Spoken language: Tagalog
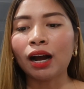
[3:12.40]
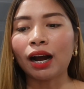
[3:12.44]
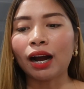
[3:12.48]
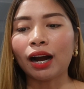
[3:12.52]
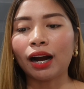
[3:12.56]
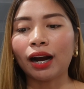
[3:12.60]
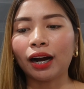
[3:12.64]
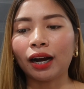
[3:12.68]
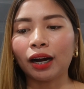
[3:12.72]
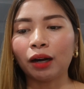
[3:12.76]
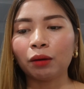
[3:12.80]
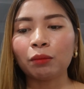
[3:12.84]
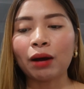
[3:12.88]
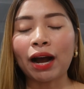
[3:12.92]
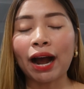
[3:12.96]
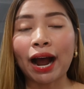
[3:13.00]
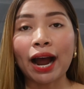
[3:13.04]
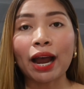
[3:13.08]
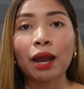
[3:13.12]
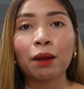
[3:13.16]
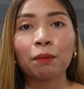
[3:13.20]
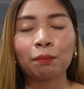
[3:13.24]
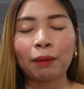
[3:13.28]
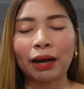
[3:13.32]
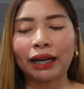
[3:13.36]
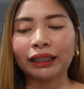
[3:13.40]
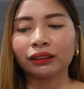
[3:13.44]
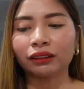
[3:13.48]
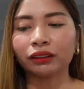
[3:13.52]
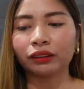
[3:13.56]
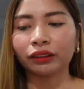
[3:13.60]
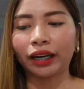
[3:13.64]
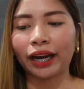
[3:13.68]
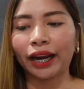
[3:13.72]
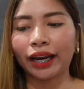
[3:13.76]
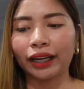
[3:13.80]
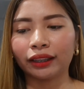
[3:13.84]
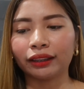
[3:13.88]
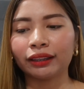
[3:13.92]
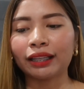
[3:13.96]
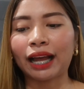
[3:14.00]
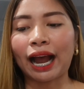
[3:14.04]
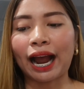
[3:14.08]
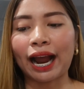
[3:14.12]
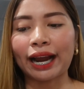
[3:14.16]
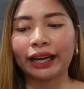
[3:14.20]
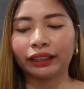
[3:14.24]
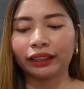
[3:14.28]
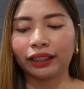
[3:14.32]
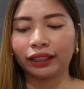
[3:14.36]
um, high pass rate na
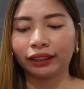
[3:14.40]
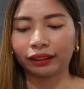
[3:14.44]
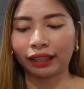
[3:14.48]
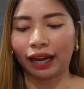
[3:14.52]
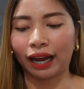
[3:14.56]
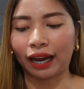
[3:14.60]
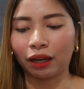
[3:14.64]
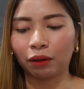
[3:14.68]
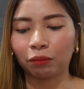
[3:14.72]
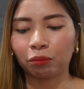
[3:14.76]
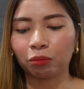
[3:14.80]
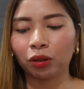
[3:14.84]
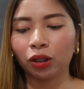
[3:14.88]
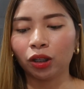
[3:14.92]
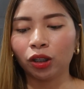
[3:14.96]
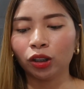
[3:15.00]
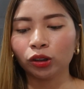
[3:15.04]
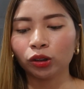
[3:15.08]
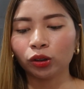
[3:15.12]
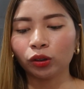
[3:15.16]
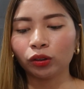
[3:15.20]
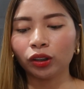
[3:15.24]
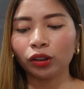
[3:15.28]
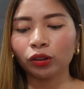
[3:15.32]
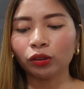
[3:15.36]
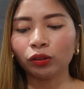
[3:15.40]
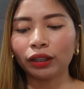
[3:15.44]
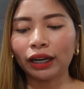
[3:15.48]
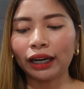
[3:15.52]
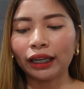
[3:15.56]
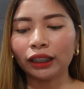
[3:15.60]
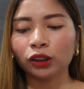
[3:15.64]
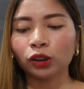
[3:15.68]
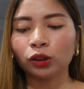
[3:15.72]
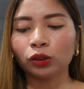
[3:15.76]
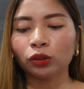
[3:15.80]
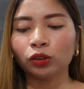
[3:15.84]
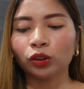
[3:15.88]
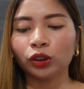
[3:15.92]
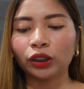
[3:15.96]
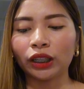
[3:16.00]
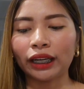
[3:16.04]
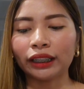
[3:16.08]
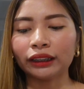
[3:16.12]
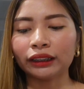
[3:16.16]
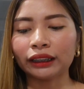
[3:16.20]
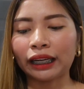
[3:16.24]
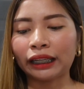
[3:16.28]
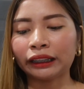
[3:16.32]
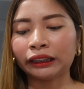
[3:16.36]
ID type. So, dito guys, yung
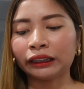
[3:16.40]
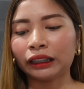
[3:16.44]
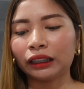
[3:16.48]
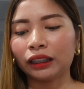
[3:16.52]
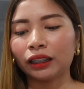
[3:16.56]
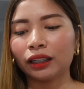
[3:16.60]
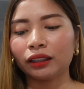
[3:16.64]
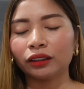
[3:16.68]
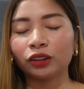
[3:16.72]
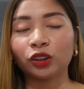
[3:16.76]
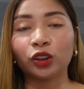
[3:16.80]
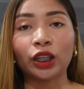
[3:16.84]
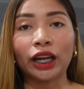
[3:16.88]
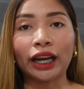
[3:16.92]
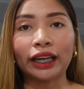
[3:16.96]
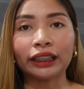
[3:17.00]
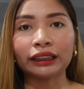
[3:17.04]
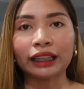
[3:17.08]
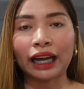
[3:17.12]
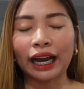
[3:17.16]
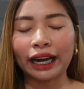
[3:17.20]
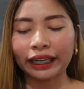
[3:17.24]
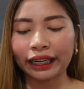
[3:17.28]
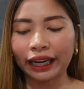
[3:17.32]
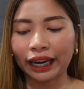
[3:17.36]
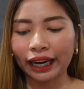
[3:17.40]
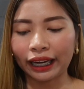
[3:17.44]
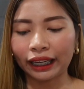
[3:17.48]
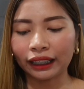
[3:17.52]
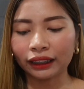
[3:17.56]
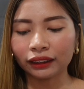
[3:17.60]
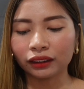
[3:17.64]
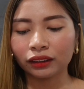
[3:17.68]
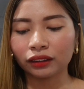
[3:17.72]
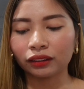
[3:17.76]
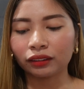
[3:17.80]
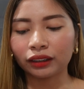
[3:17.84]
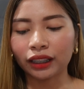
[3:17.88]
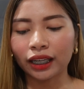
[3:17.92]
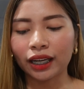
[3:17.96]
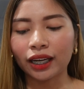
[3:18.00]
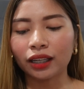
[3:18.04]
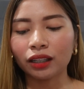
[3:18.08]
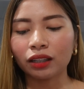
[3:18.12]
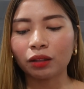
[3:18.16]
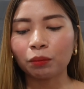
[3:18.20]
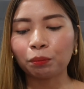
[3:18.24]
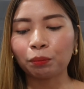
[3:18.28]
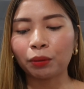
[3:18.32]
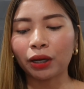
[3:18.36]
GSI, GSIS,
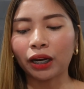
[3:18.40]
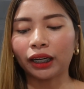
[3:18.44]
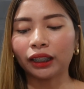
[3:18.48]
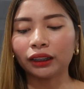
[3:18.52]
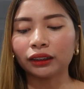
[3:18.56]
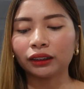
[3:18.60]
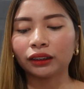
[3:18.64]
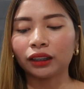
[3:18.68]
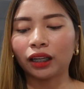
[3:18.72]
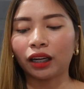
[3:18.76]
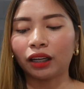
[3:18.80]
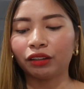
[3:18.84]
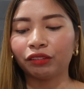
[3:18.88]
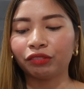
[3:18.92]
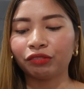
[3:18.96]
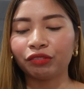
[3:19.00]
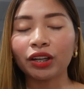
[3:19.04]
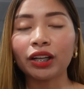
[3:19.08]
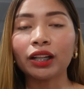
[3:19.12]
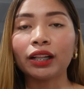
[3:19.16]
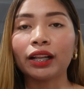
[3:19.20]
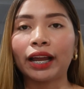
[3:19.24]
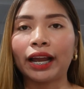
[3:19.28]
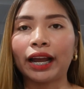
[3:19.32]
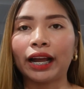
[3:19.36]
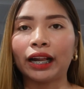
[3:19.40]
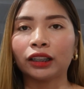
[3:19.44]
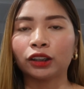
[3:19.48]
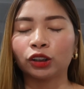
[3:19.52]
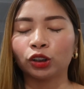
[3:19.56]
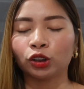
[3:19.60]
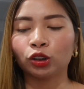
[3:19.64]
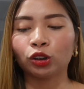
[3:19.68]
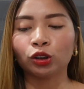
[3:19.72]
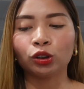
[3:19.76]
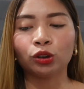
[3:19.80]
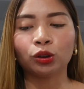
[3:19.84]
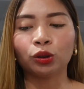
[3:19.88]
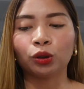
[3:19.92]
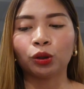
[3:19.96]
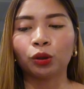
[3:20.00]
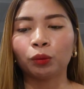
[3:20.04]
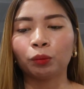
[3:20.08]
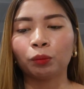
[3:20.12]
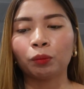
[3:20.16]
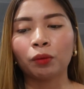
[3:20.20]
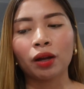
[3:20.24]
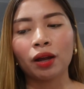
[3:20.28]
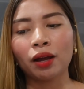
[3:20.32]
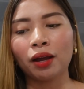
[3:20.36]
TIN, PRC, and PhilHealth, yun yung
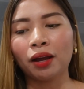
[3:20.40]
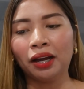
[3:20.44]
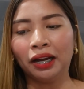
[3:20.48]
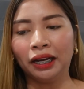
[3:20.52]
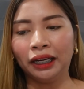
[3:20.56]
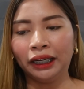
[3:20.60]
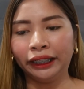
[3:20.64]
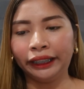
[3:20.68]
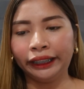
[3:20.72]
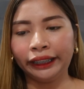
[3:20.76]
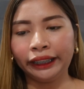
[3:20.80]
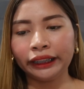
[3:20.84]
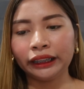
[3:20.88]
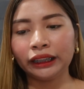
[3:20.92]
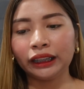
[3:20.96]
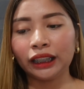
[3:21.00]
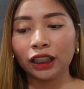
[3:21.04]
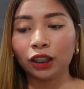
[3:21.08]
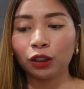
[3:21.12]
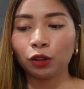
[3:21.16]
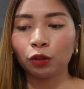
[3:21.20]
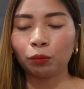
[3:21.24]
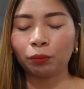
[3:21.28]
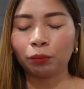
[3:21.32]
hindi yung